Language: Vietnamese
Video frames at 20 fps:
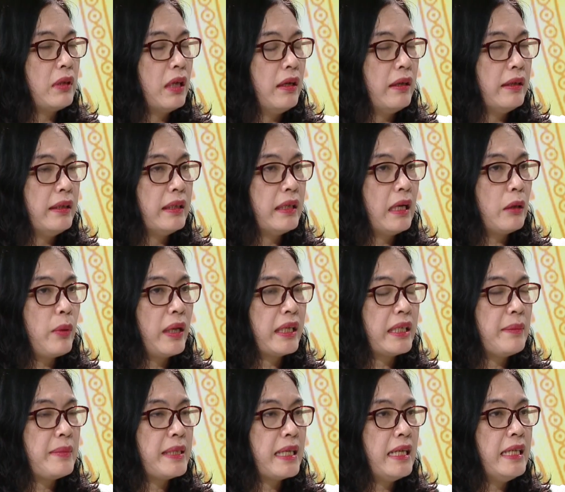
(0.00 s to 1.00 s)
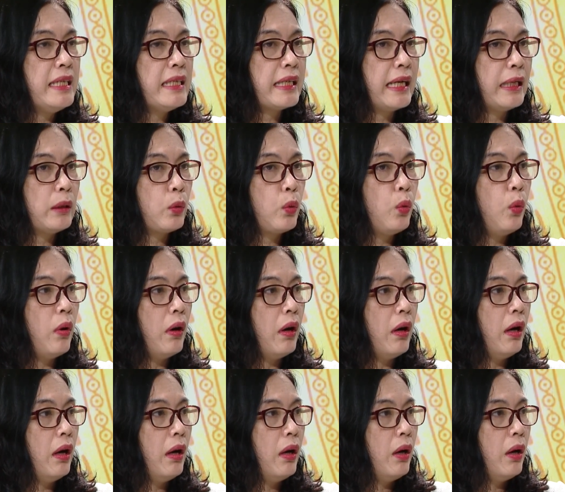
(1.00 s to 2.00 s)
thời thì các đoàn kiểm tra liên ngành
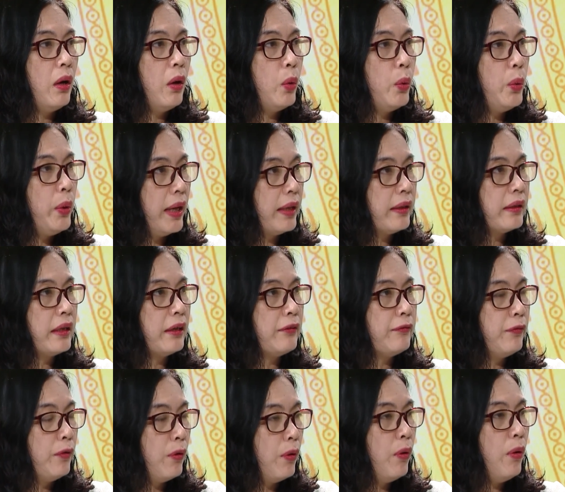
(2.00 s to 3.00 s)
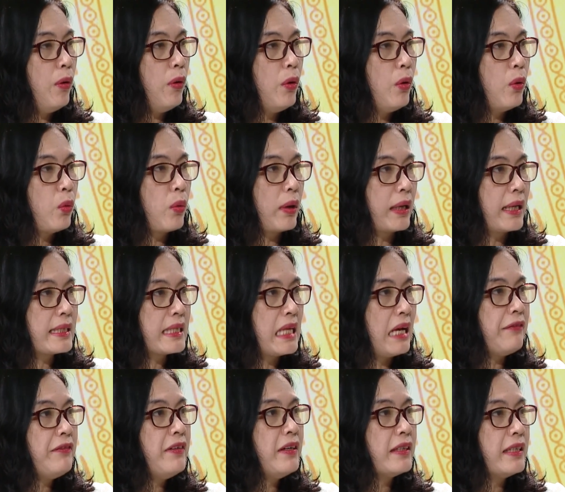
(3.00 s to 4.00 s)
của huyện thành phố của các
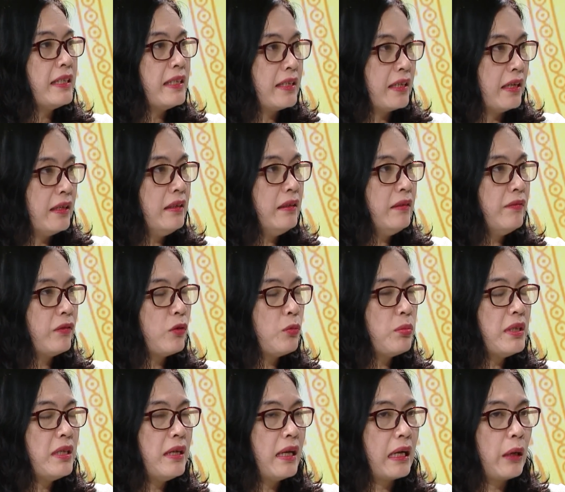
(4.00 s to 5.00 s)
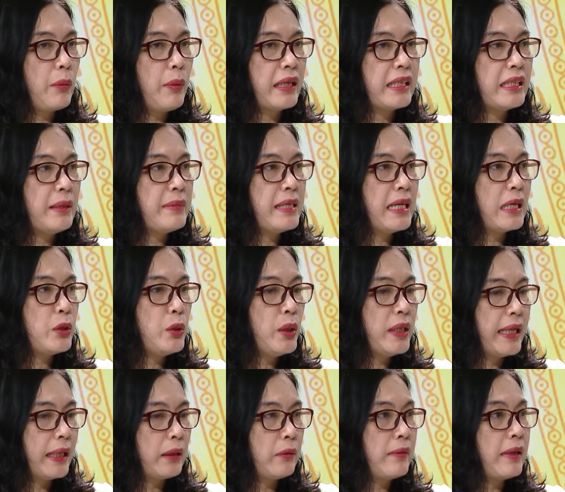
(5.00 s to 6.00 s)
xã phường thị trấn cũng như là các đoàn kiểm tra
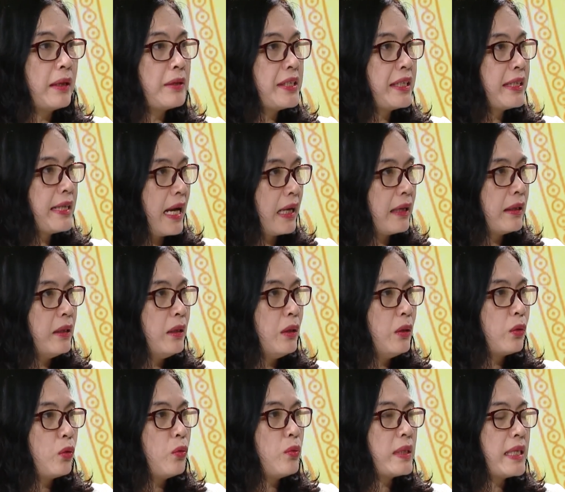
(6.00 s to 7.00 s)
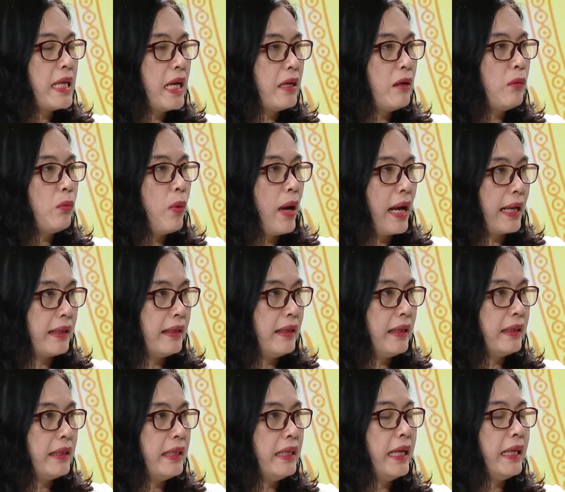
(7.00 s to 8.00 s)
chuyên ngành của quan chức năng cũng sẽ đồng loạt
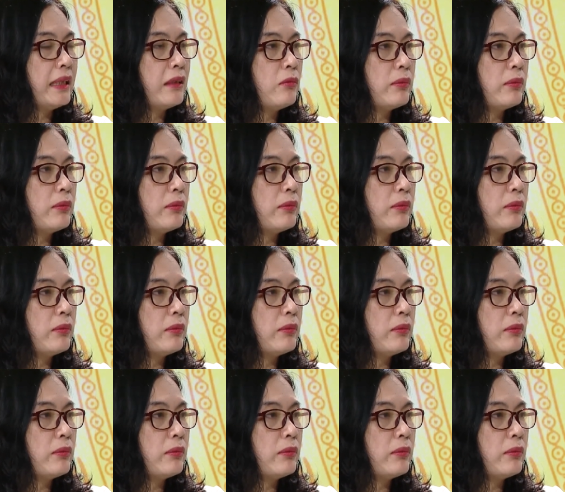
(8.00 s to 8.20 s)
là tiến hành